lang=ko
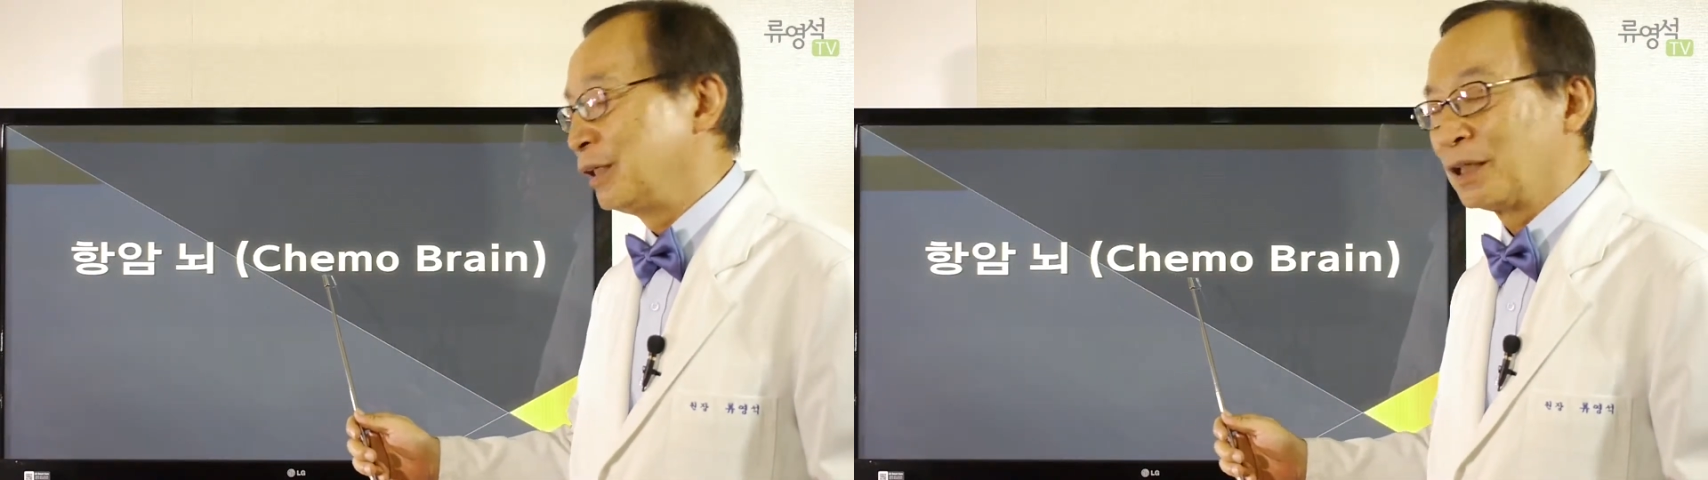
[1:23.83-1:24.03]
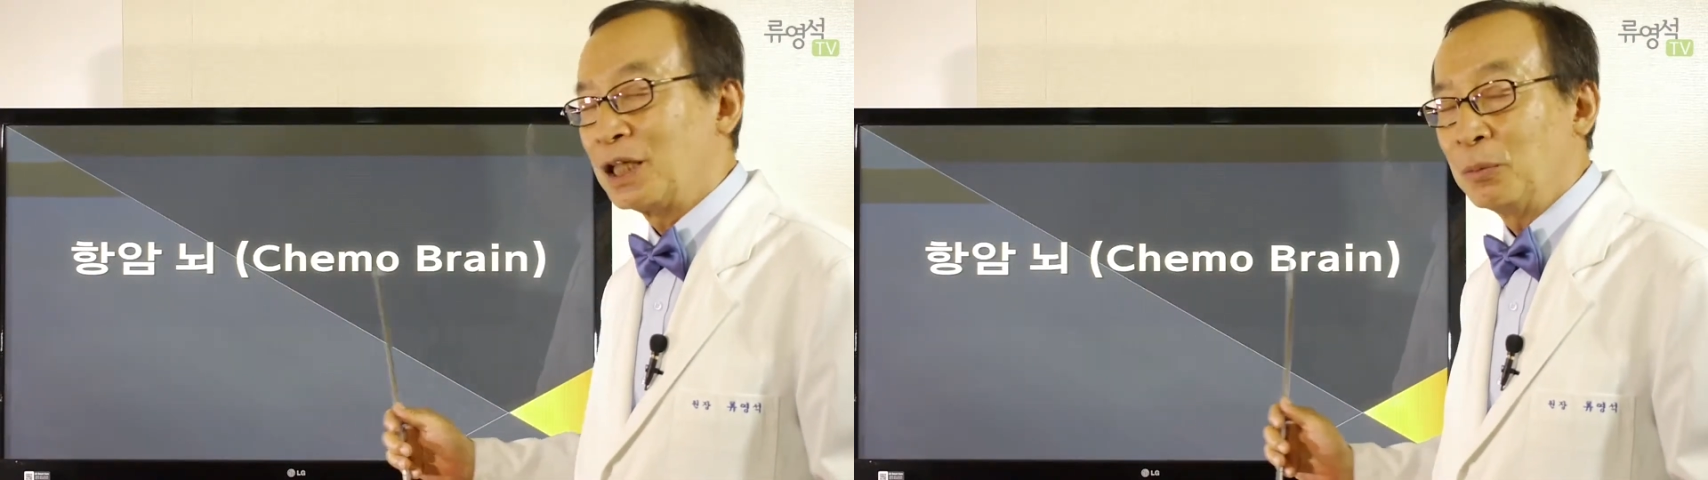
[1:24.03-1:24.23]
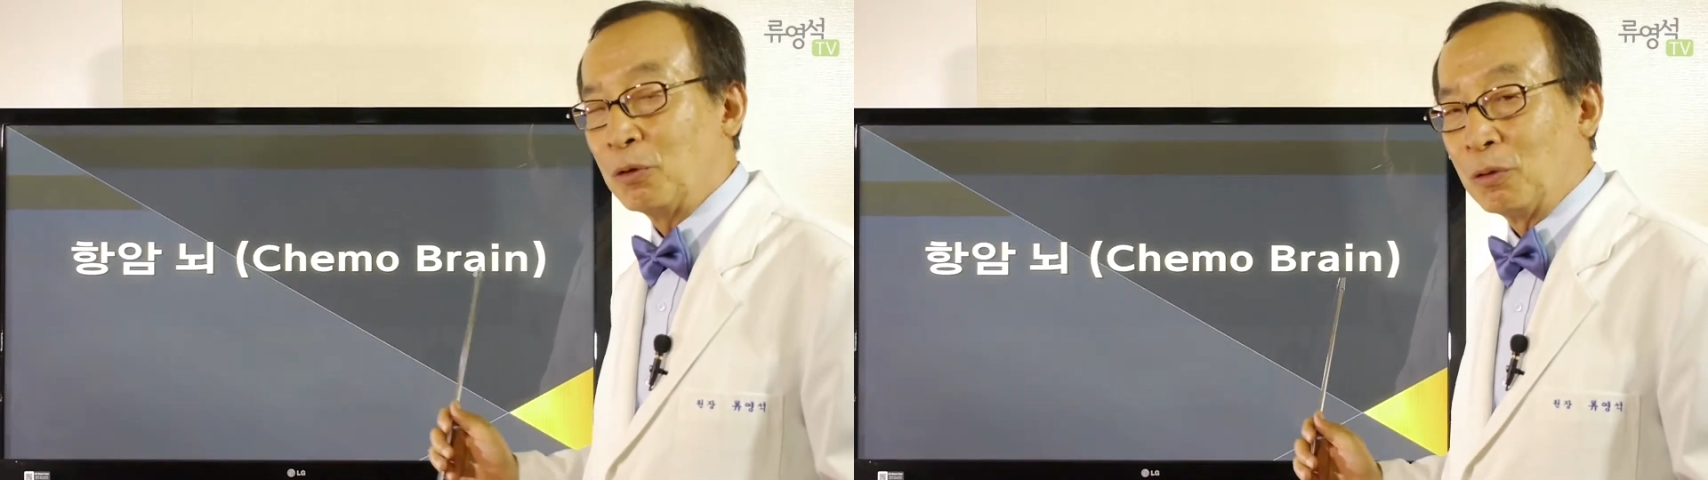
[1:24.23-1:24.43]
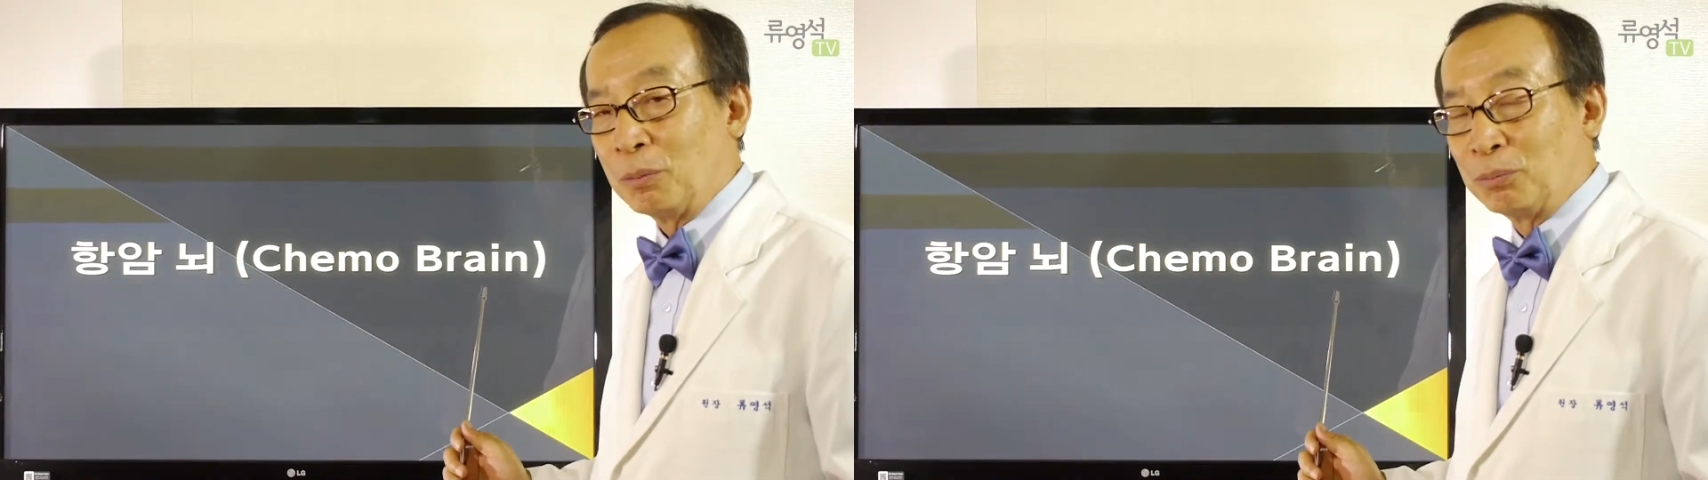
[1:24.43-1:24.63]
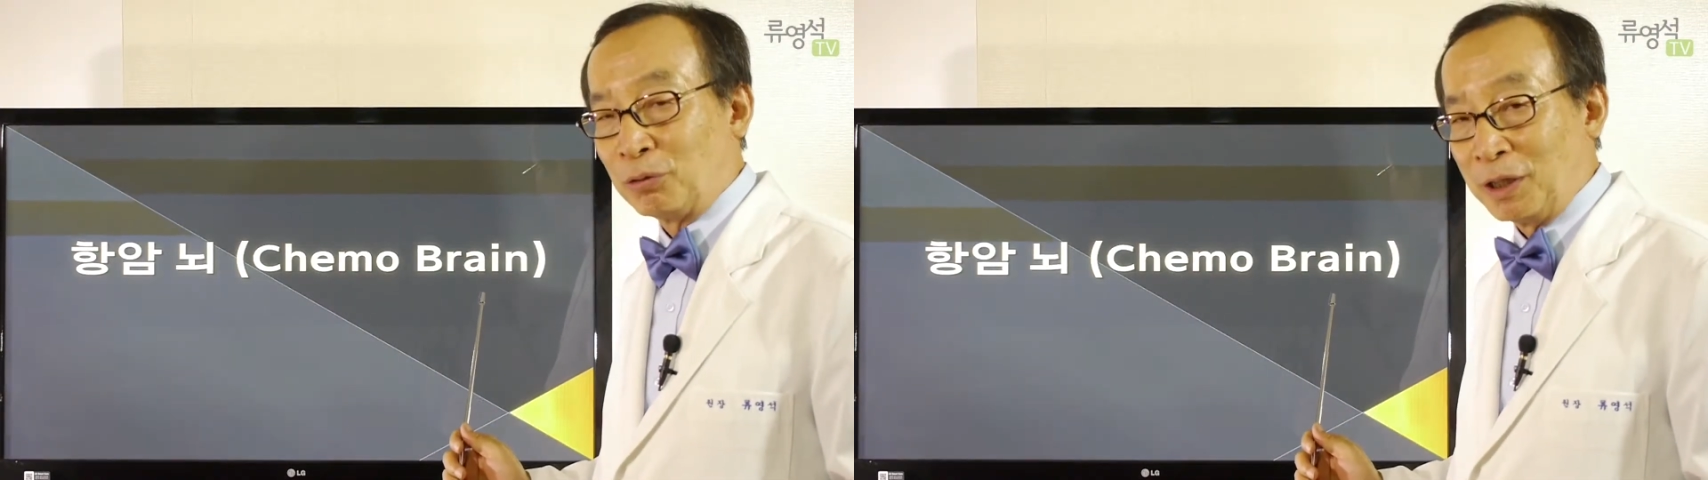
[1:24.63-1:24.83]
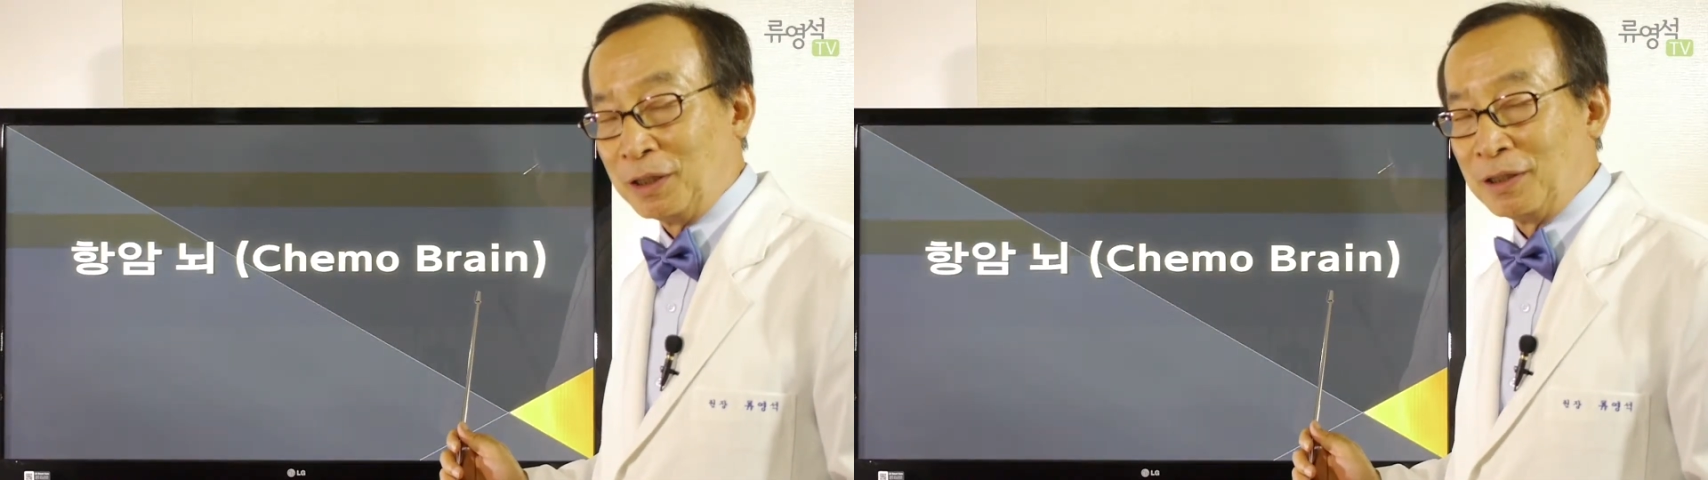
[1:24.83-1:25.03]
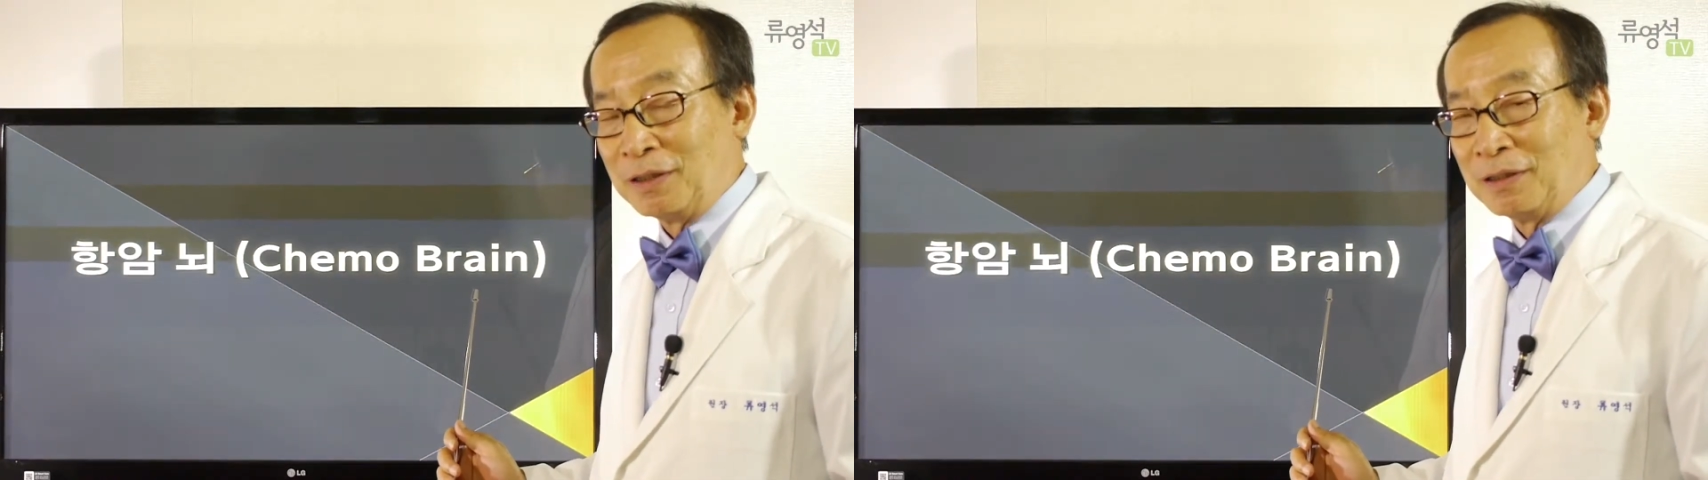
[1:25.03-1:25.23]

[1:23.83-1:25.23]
키모 브레인